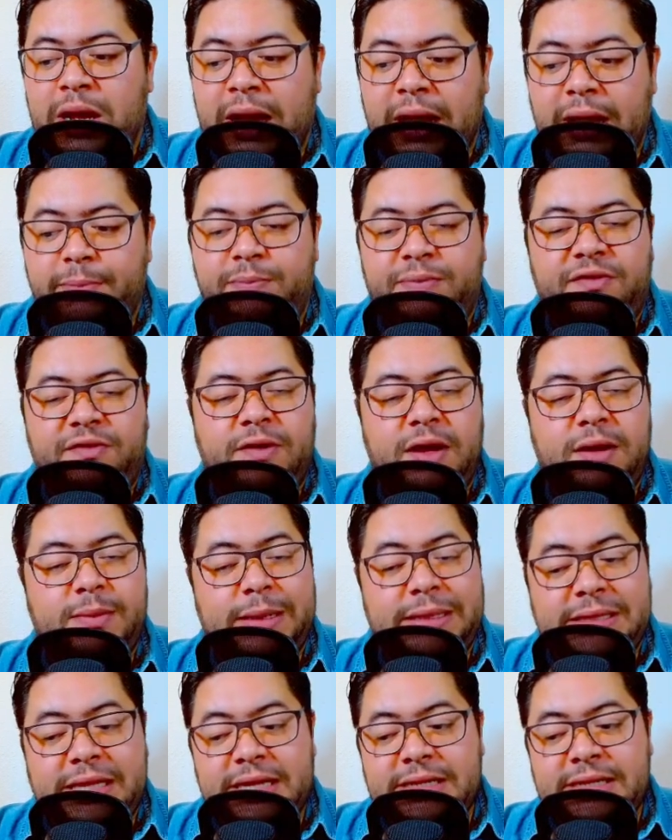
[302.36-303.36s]
هاب
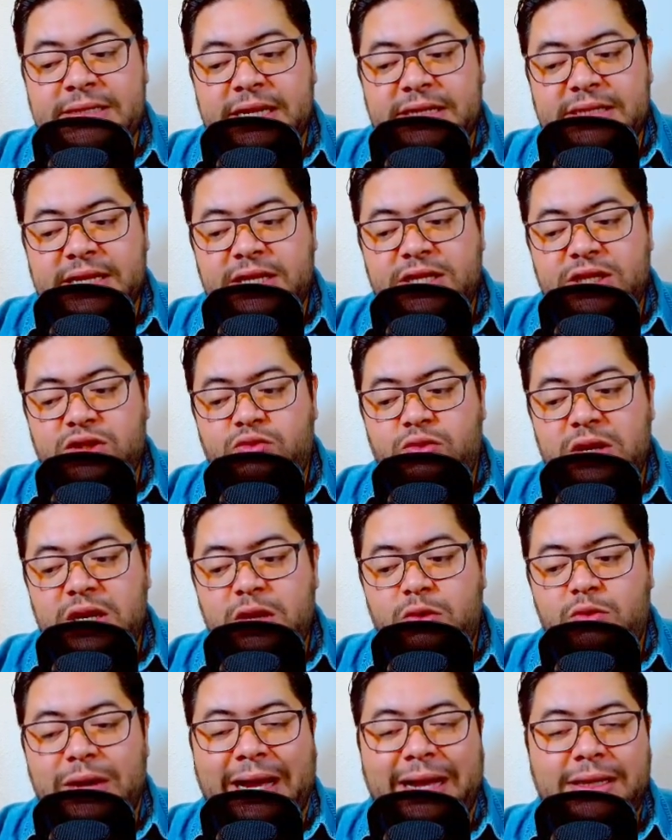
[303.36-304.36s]
فتكساس غادي
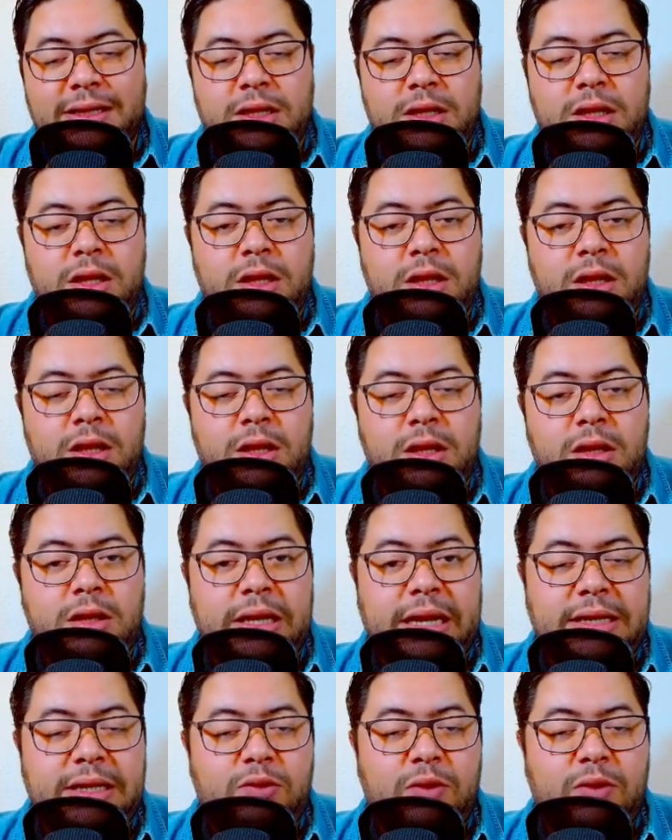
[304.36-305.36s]
تولي واحد
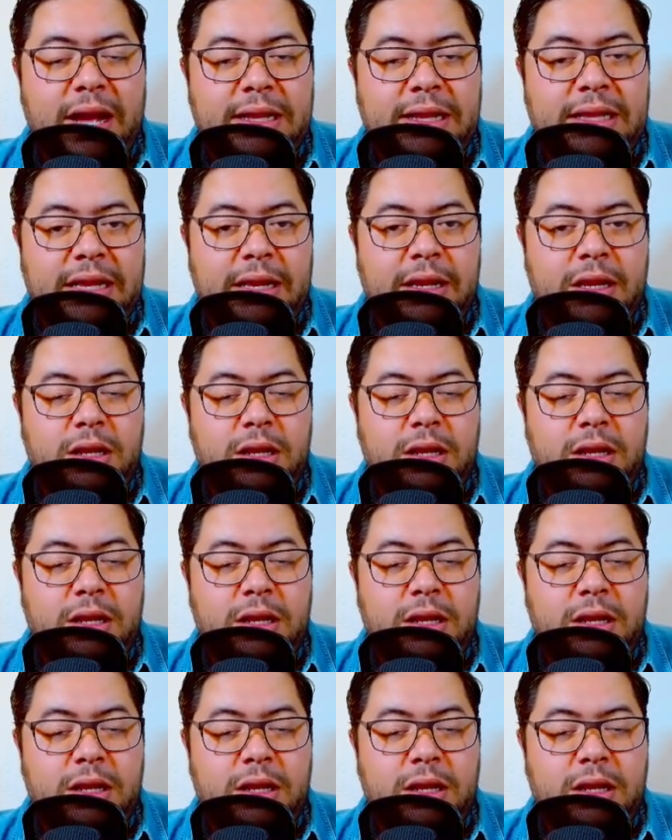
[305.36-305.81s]
يعني واحد